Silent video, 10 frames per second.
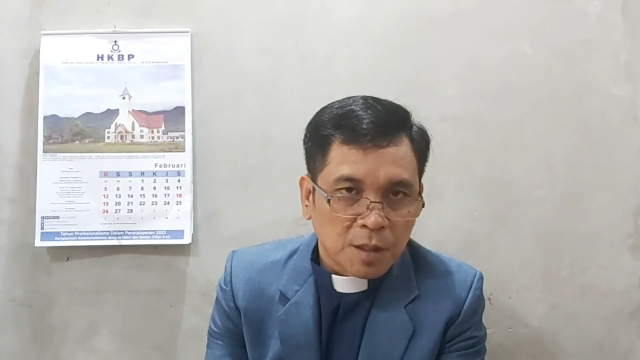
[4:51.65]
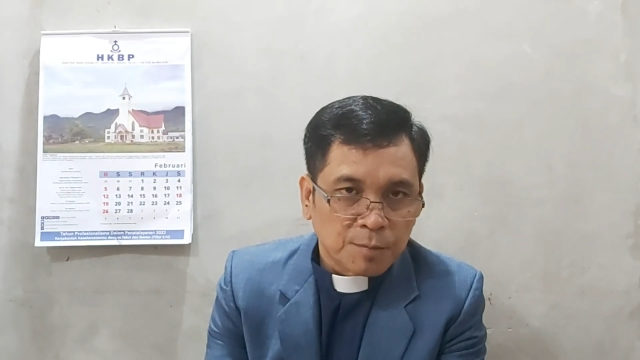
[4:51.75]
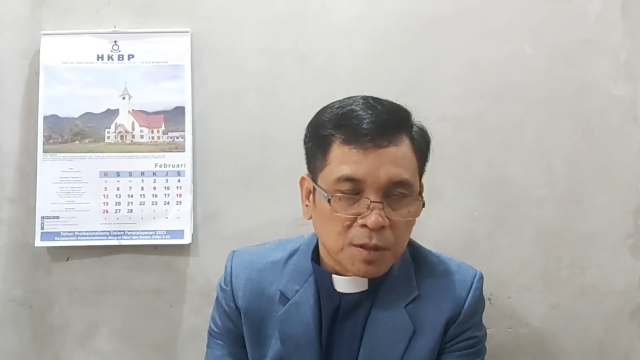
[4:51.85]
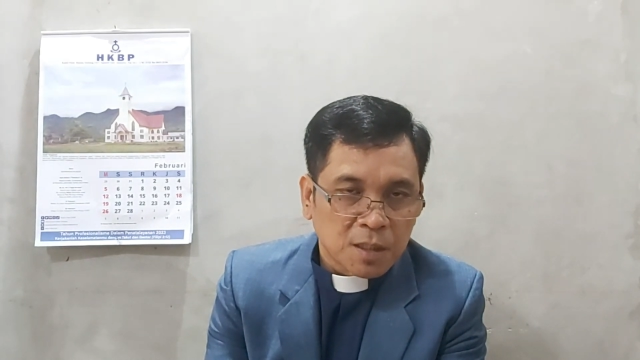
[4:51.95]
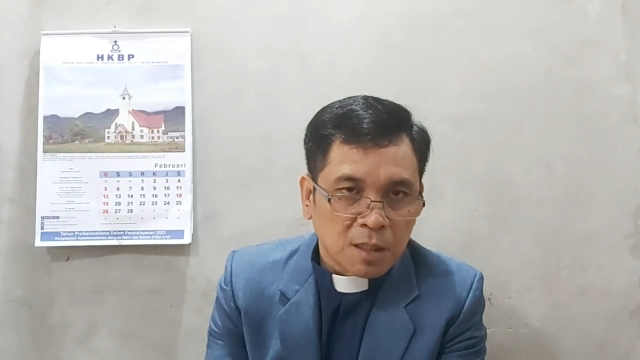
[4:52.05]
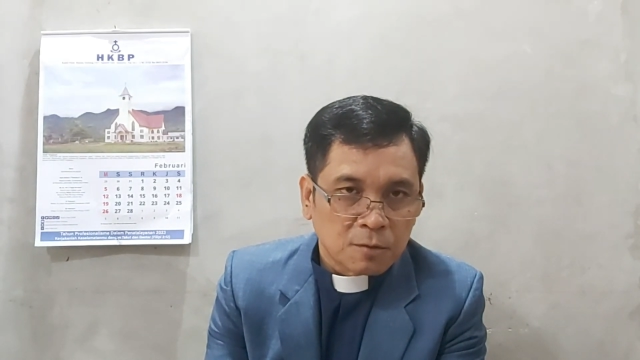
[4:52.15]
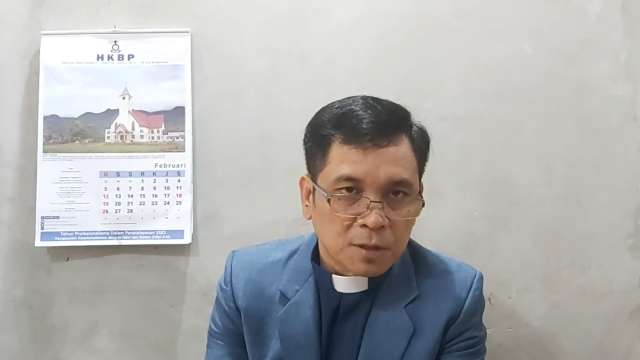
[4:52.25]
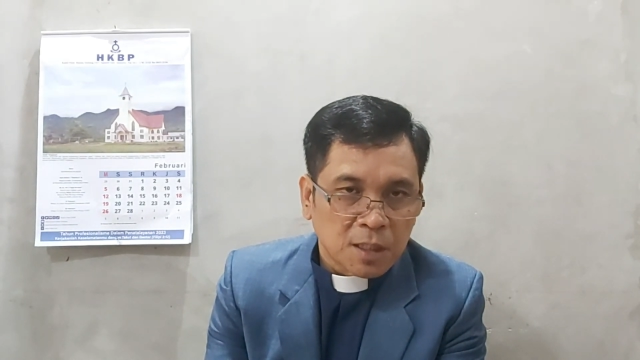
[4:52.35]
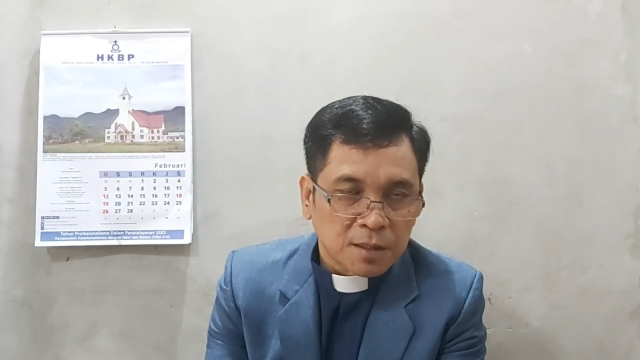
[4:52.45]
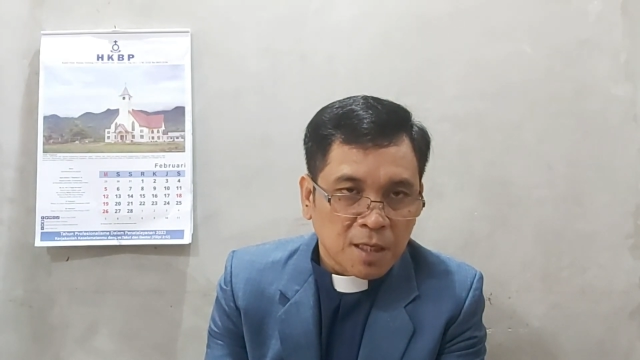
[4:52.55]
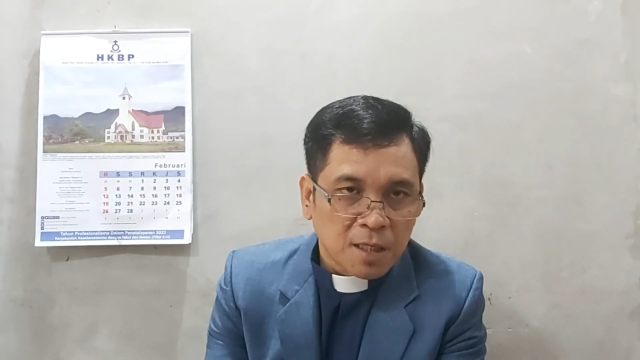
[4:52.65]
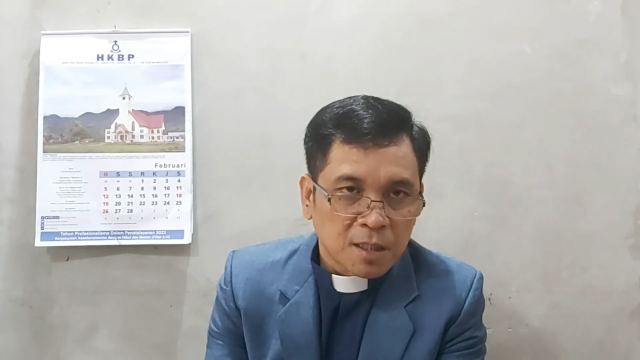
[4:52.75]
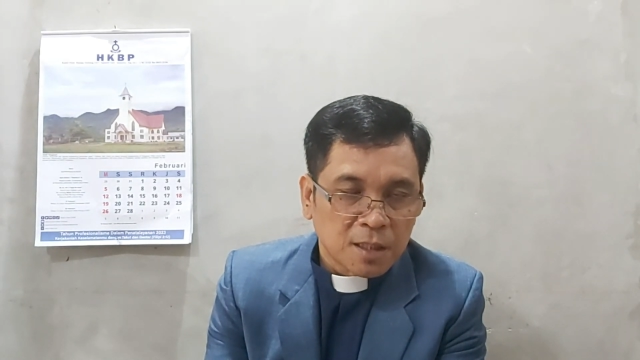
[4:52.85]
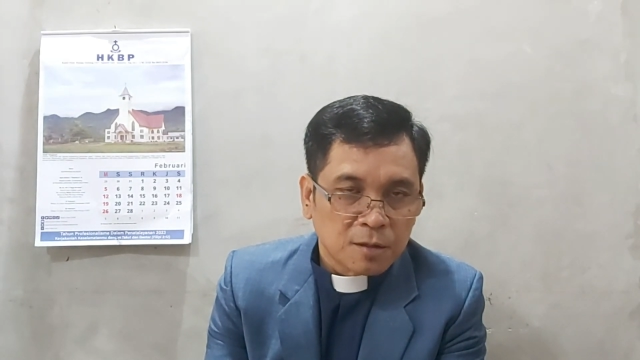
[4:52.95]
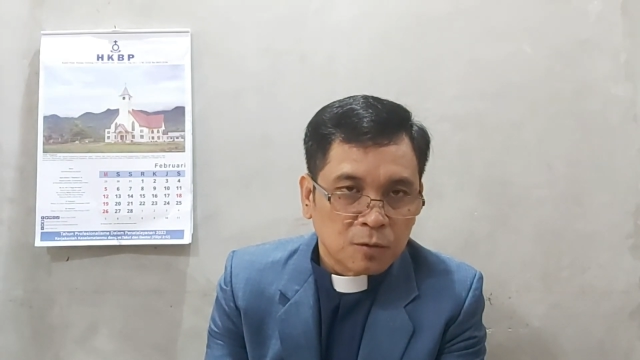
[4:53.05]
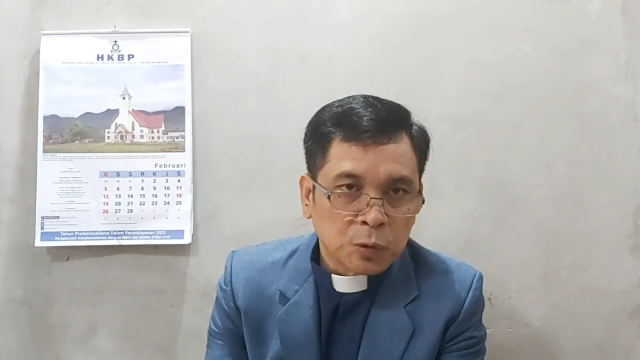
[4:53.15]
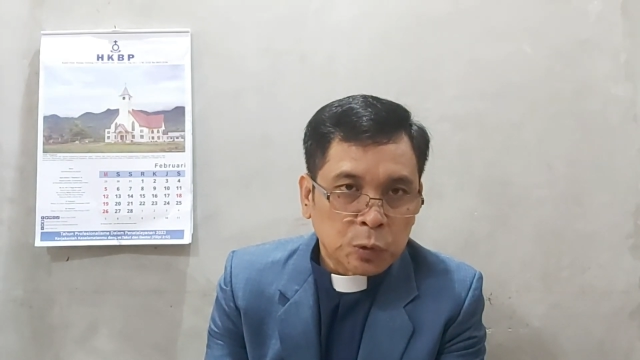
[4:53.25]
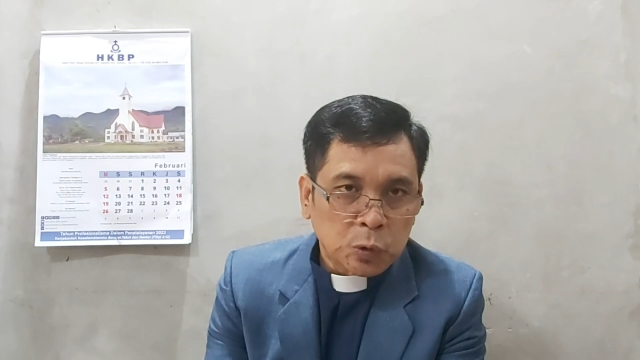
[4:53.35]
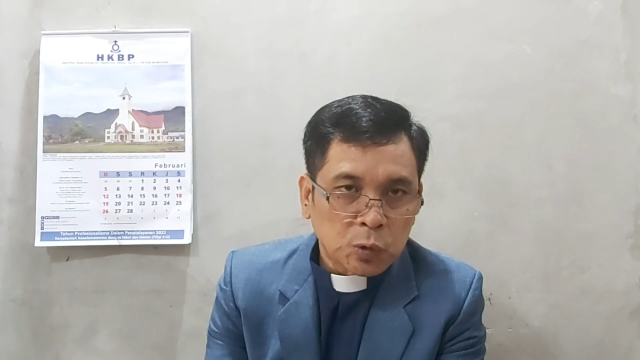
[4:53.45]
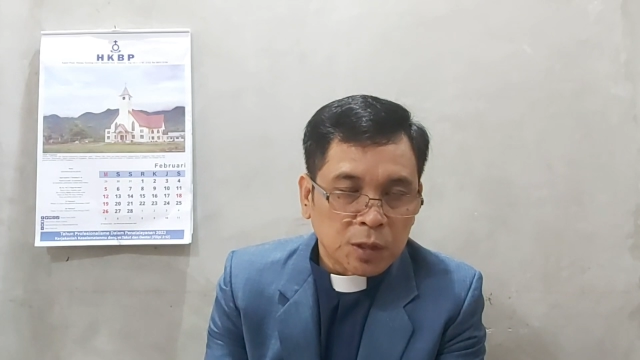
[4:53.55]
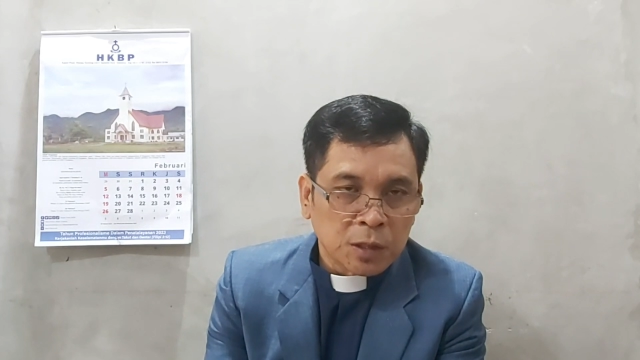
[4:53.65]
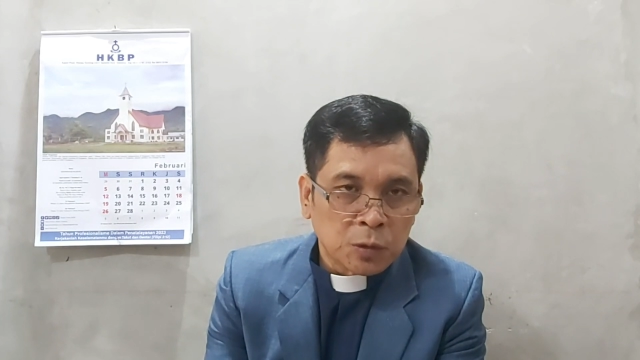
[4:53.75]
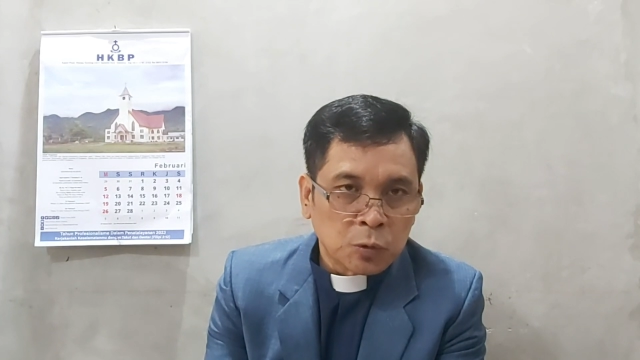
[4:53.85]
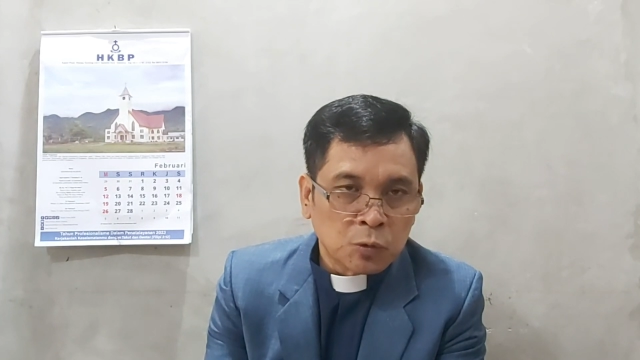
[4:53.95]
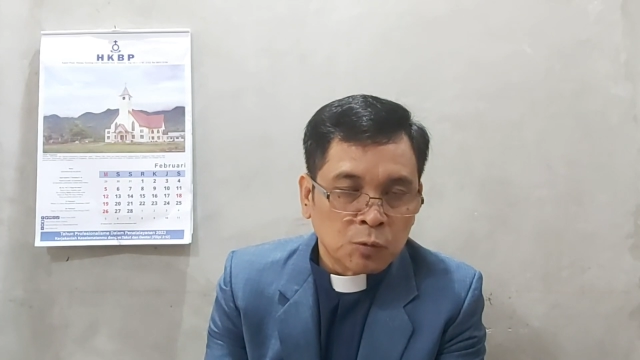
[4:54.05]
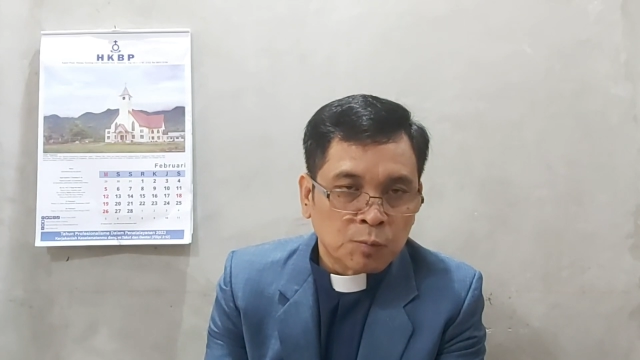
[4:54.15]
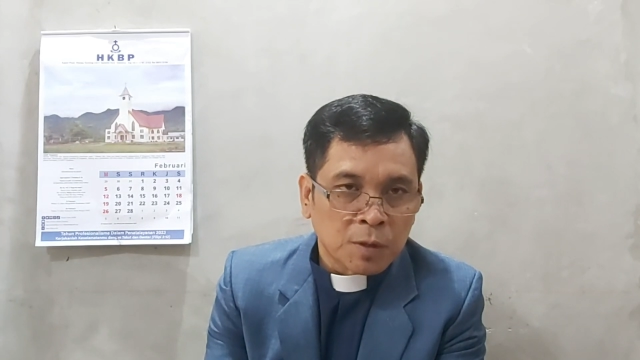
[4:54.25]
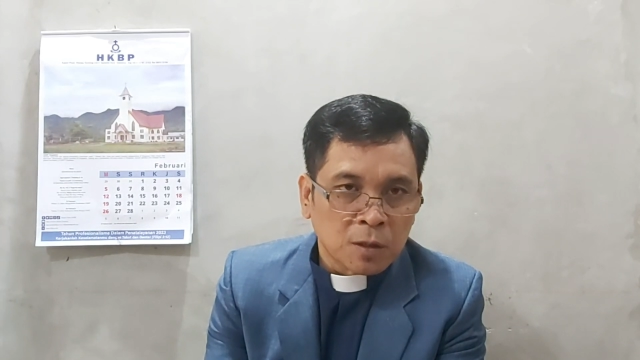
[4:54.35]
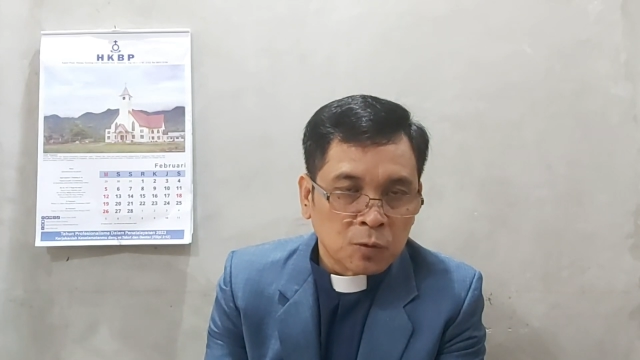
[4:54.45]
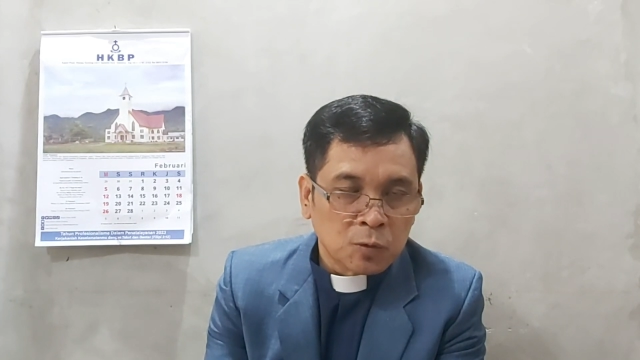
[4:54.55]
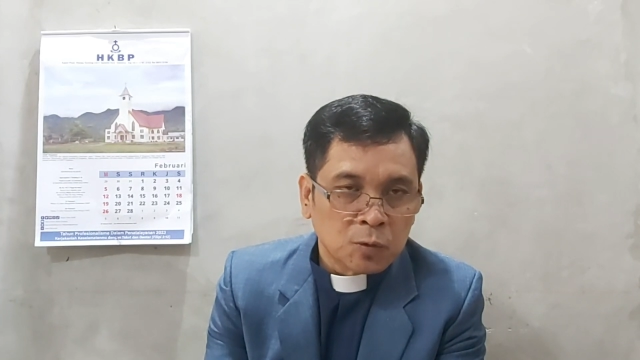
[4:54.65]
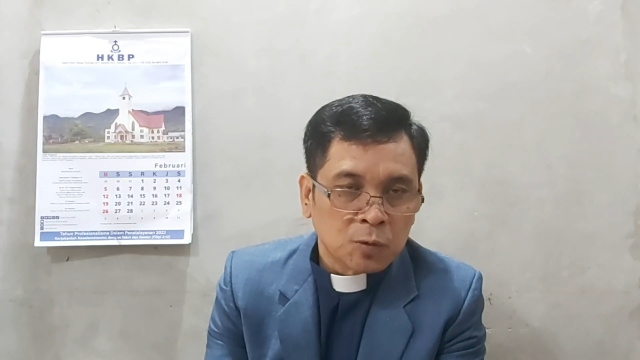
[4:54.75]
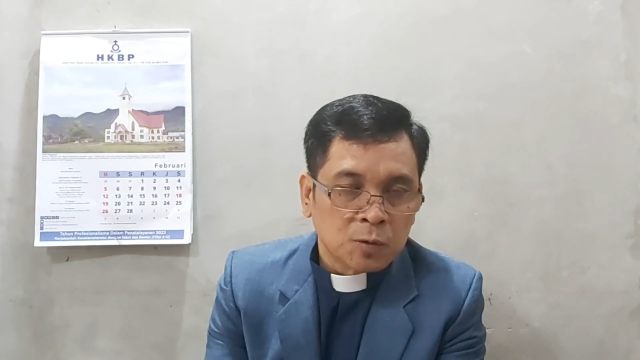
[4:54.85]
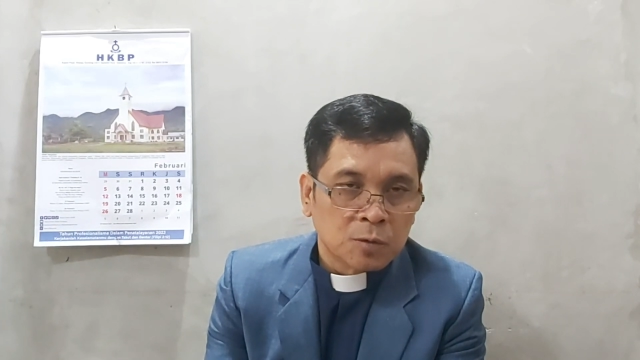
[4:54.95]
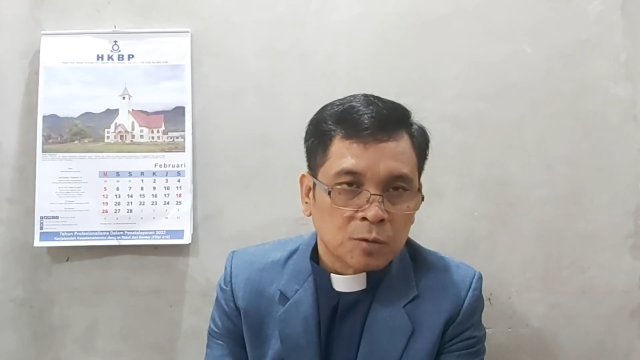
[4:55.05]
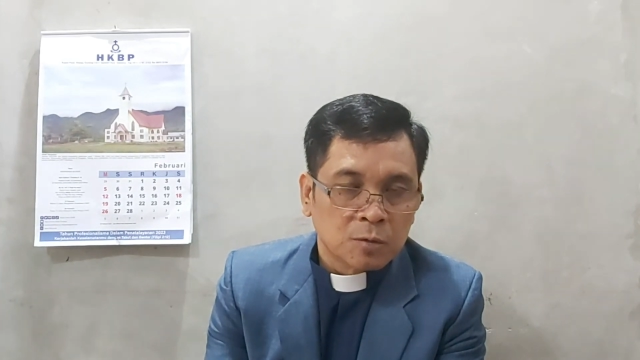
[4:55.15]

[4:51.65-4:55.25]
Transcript: Tapi kalau dikatakan untuk itu perlu